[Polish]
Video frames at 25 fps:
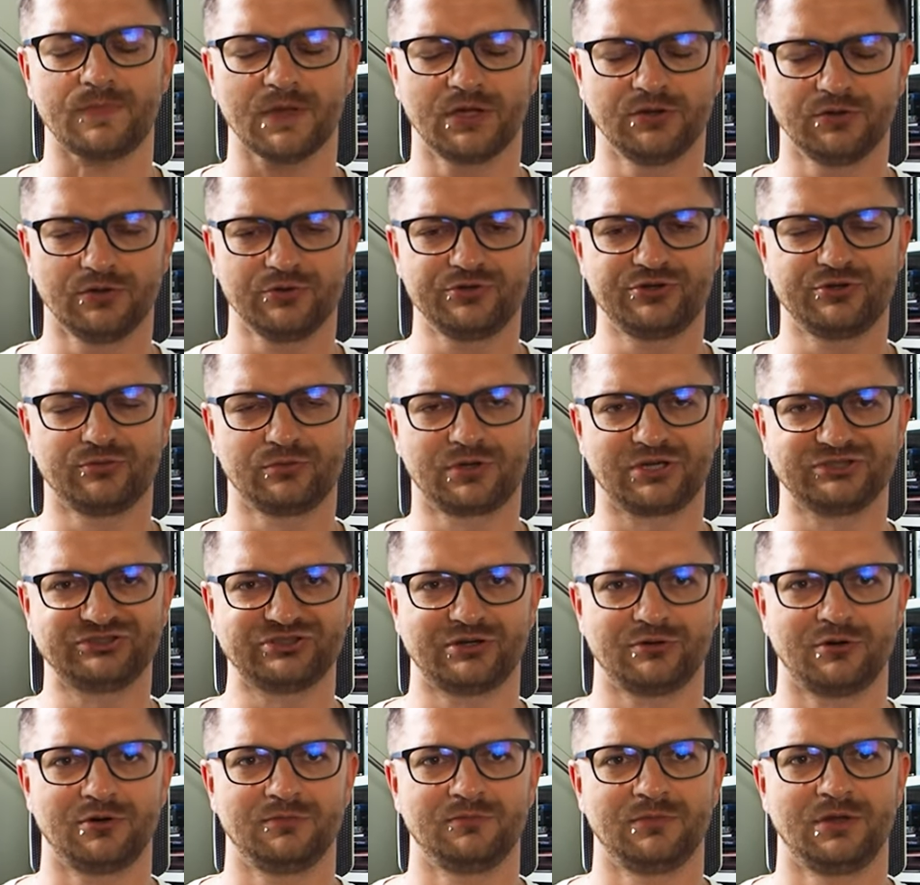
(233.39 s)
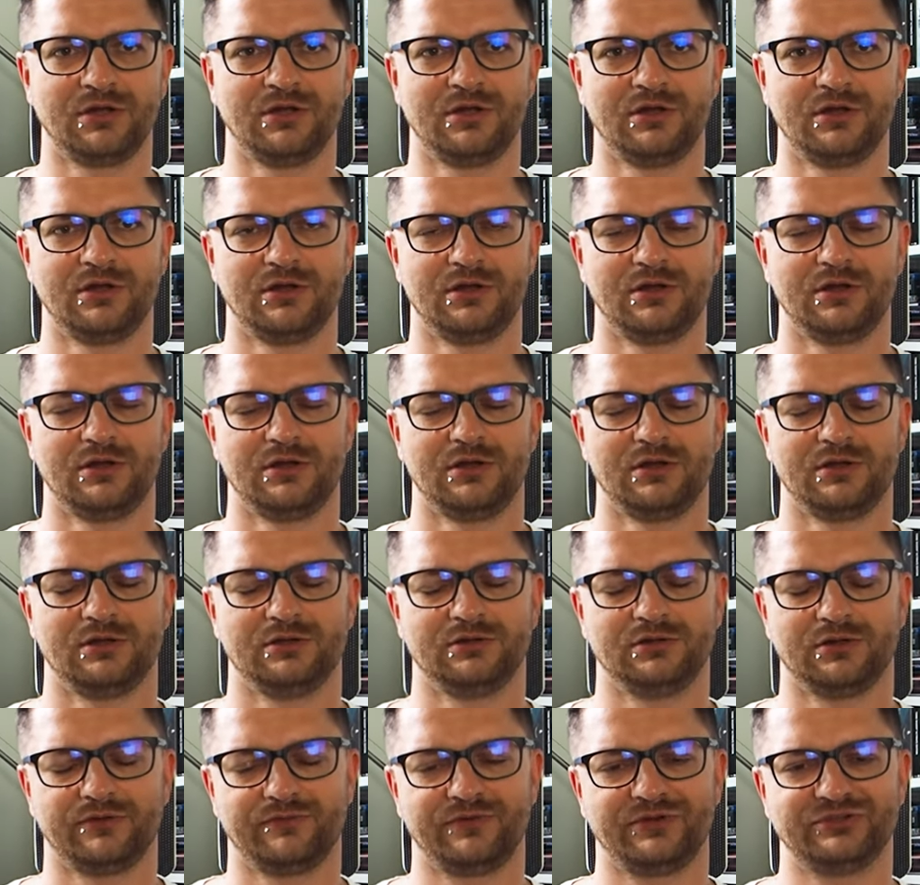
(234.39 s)
No i się ukazało.
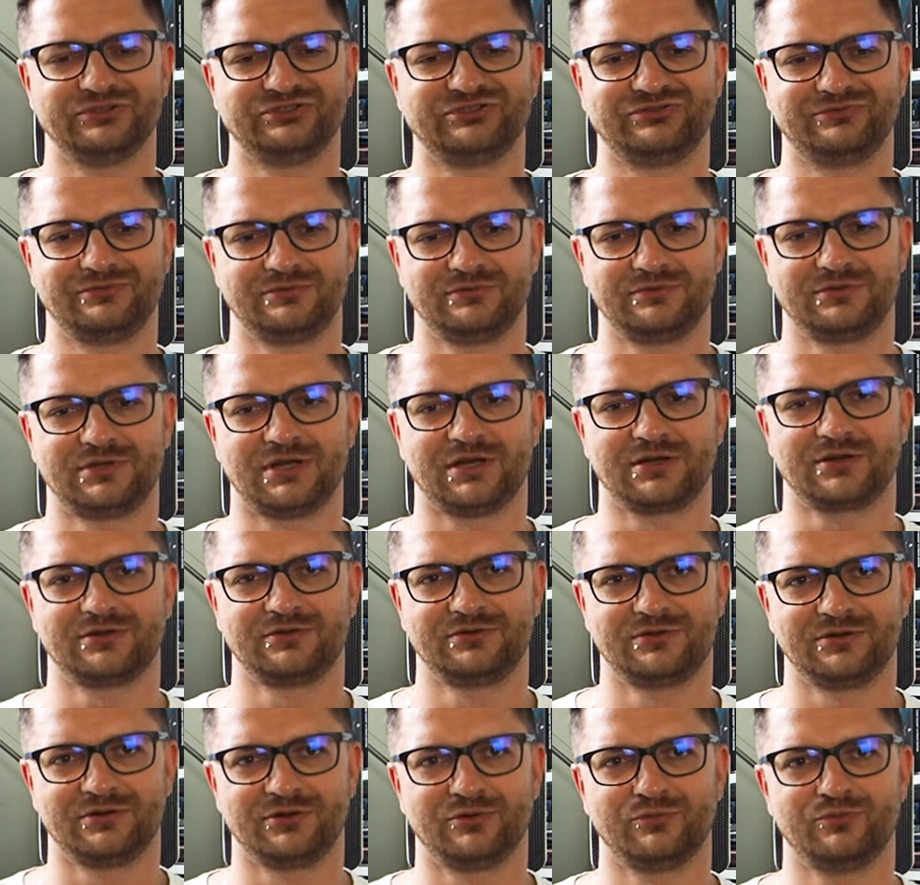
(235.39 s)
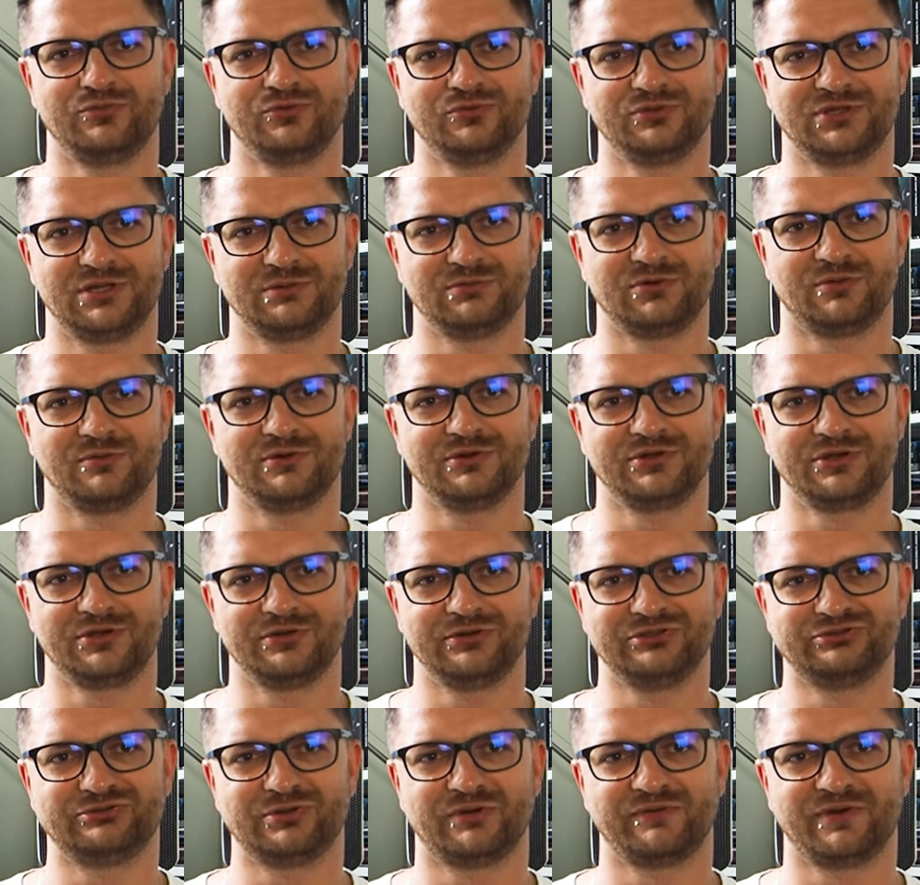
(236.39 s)
No więc tak, to był ten moment,
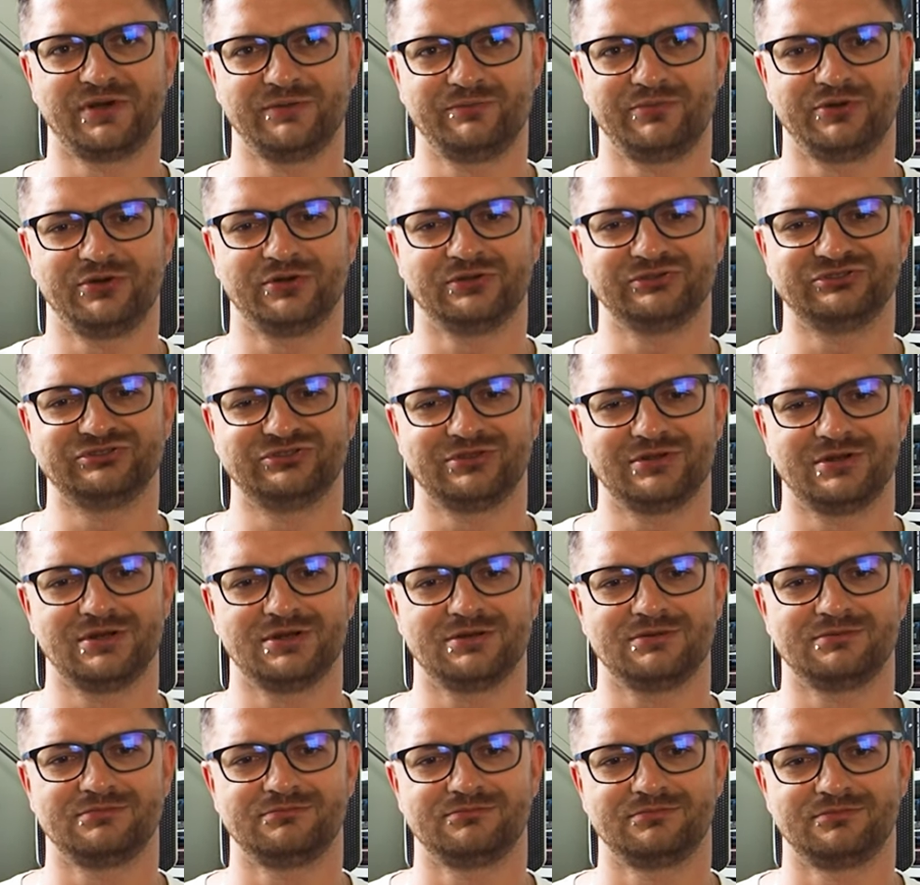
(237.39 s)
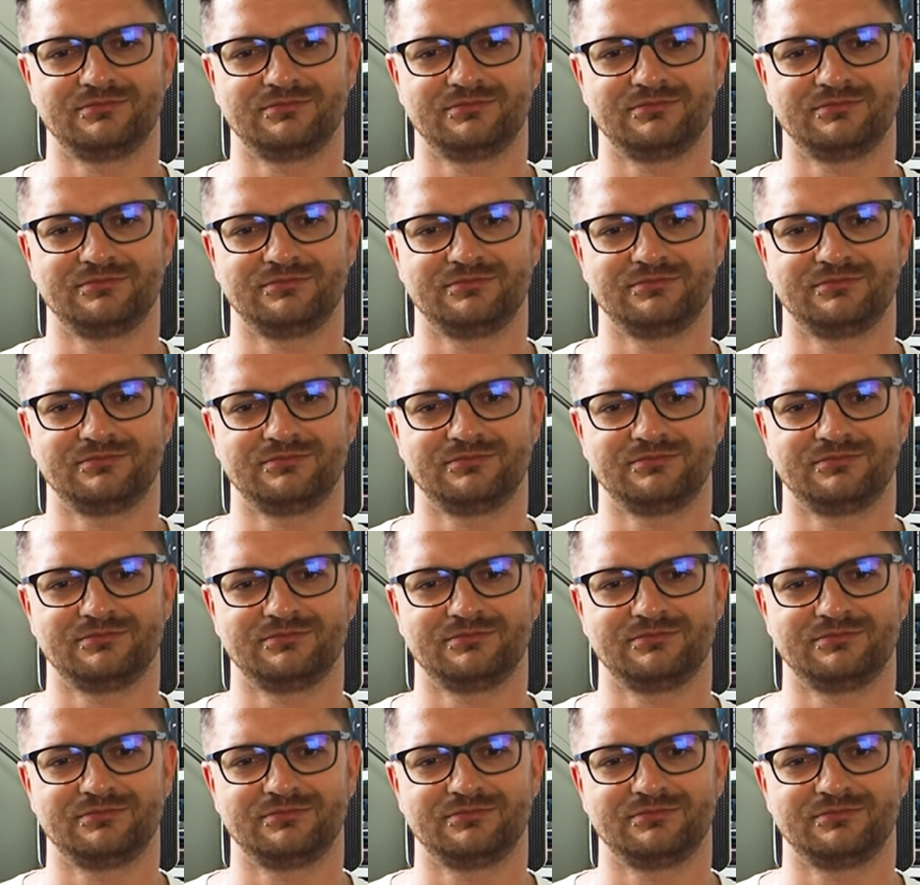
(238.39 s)
kiedy słowa i pieniądze...